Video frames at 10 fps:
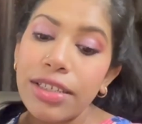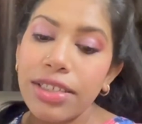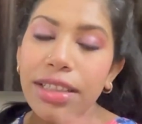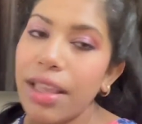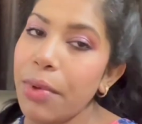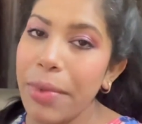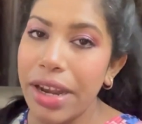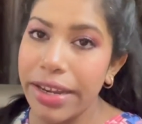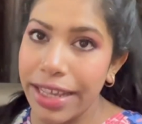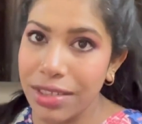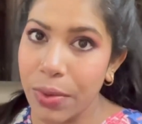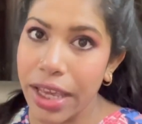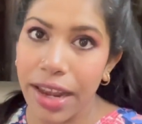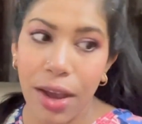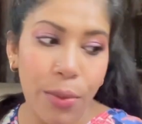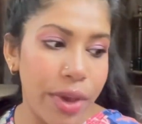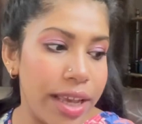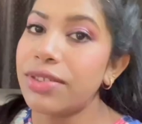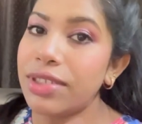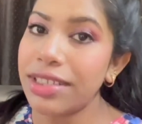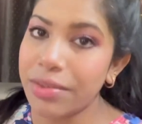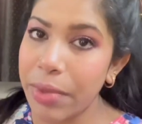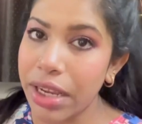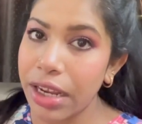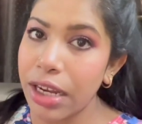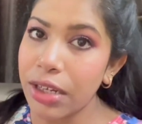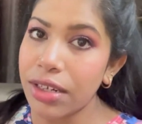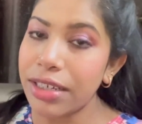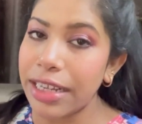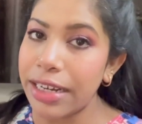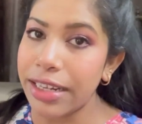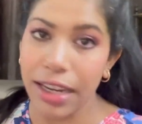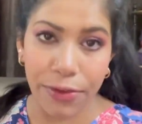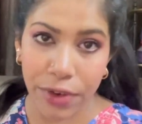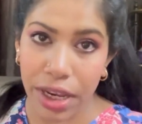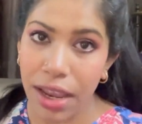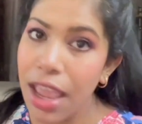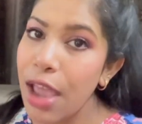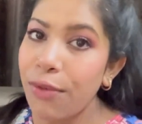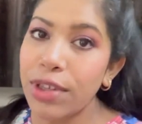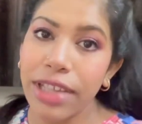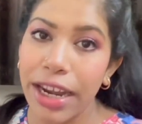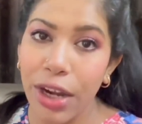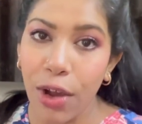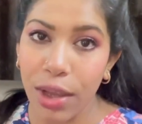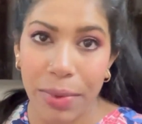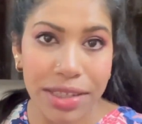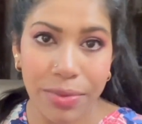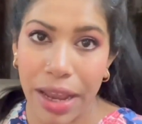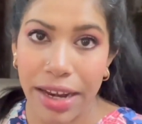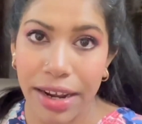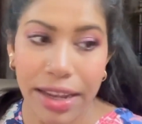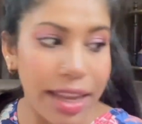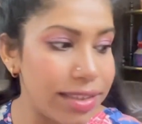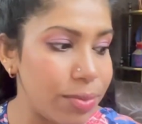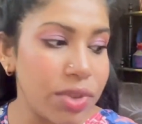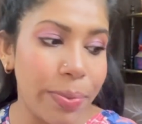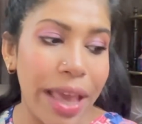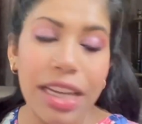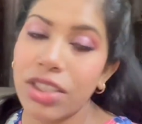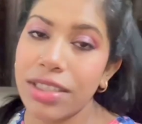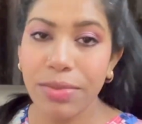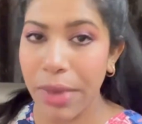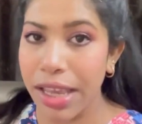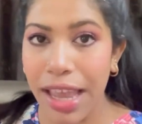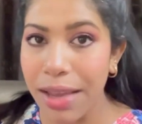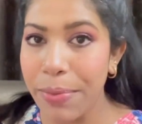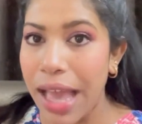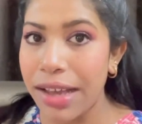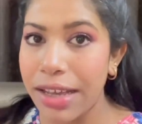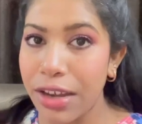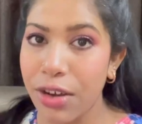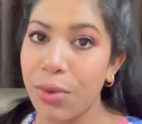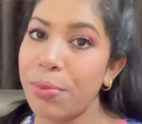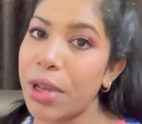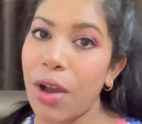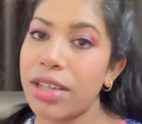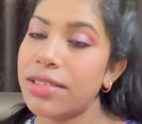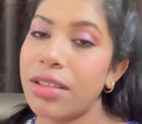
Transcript: जितने भी मेरे टेस्ट वगैरह हुए हैं सिंस बिगनिंग टिल डिलीवरी वो सारे डॉक्यूमेंट्स मैंने रखे हैं सबसे पहली चीज़ मैं यही पैक कर रही हूँ बिकॉज